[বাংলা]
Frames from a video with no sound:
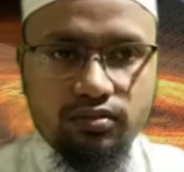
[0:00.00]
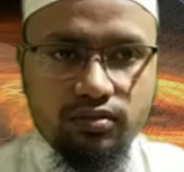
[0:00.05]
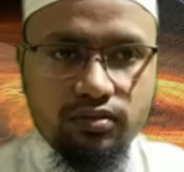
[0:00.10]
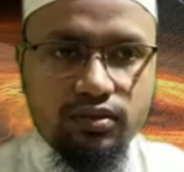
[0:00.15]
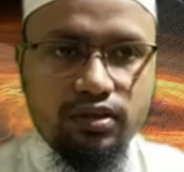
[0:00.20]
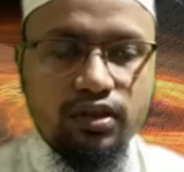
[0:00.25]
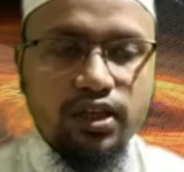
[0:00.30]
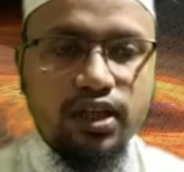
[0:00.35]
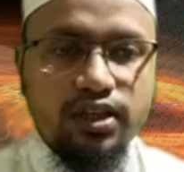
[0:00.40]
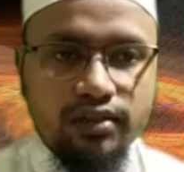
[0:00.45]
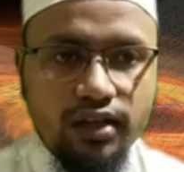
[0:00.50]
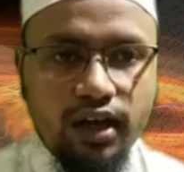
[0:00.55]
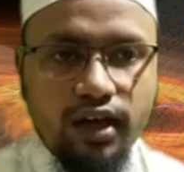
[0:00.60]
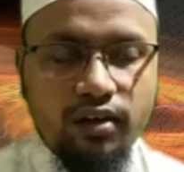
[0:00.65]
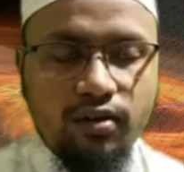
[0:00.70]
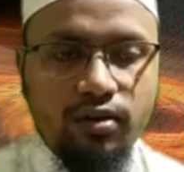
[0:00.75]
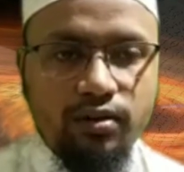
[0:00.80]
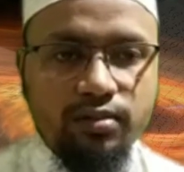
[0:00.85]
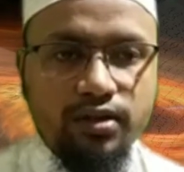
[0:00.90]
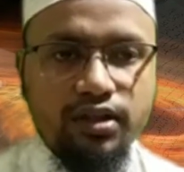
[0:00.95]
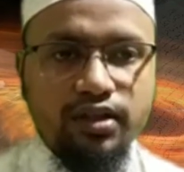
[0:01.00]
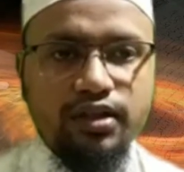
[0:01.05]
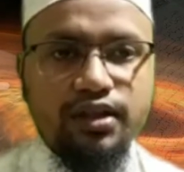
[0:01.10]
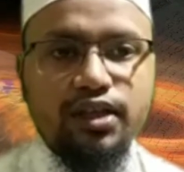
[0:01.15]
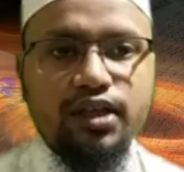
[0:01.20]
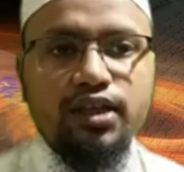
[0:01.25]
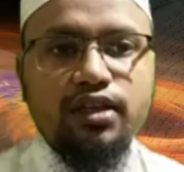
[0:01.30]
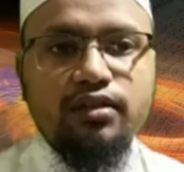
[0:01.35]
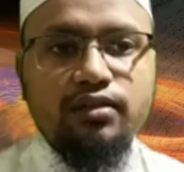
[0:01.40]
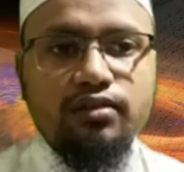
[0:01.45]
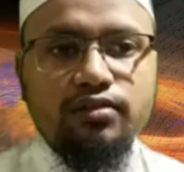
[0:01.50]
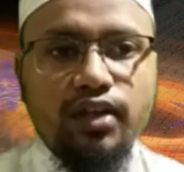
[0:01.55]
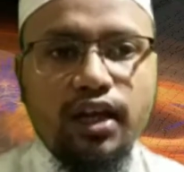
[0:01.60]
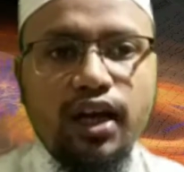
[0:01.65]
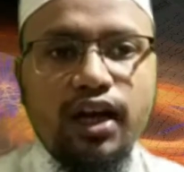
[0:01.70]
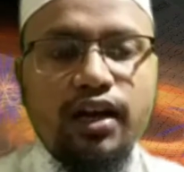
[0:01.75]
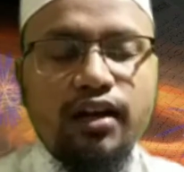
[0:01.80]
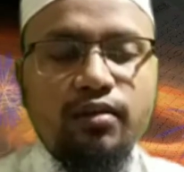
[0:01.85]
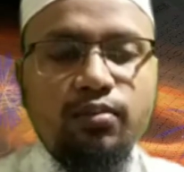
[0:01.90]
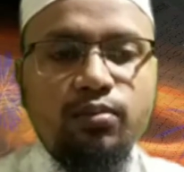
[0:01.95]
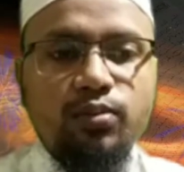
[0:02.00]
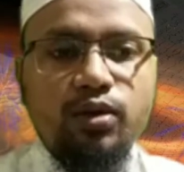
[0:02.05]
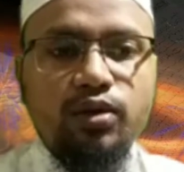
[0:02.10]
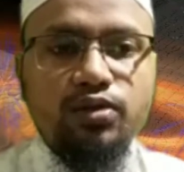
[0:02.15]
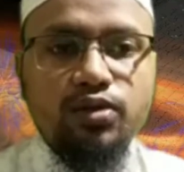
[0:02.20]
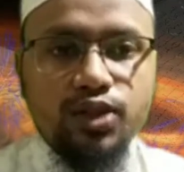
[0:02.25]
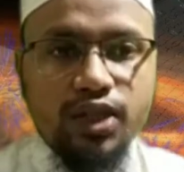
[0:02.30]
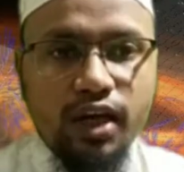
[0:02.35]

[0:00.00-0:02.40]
দিলে তালাক হবে তো তালাক মূলত